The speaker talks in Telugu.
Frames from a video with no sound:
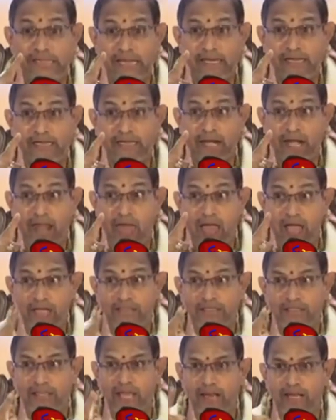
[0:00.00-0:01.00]
ఎక్కడ
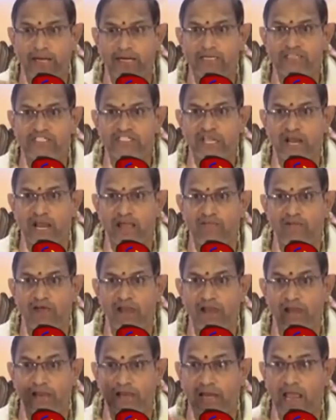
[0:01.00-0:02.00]
ఆగితే అక్కడి నుంచి
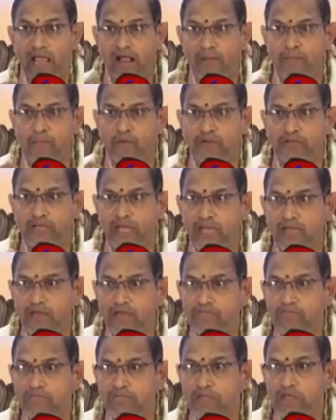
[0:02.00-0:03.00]
రావాలి అలా రాకపోతే
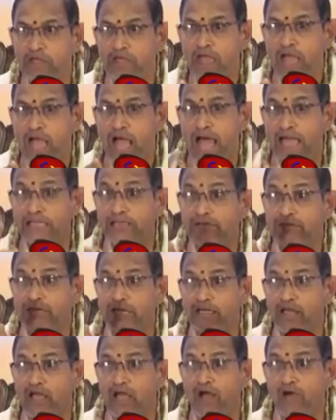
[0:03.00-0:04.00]

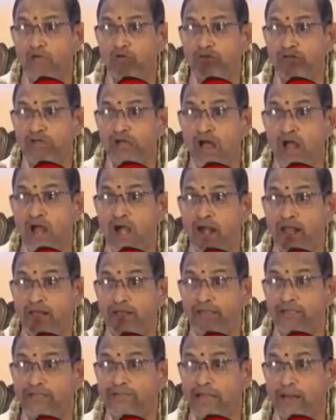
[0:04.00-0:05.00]
అంతటా
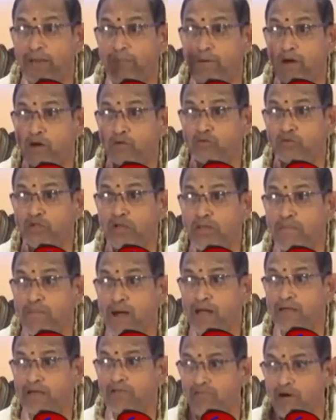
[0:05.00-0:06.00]
ఉన్నాడన్న తన భక్తుని
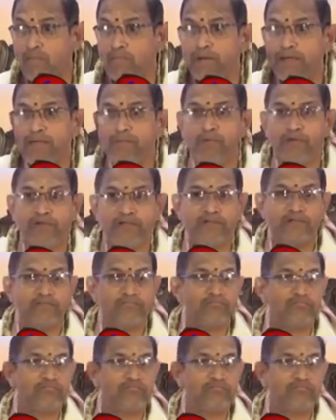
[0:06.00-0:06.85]
మాట వమ్మైపోయింది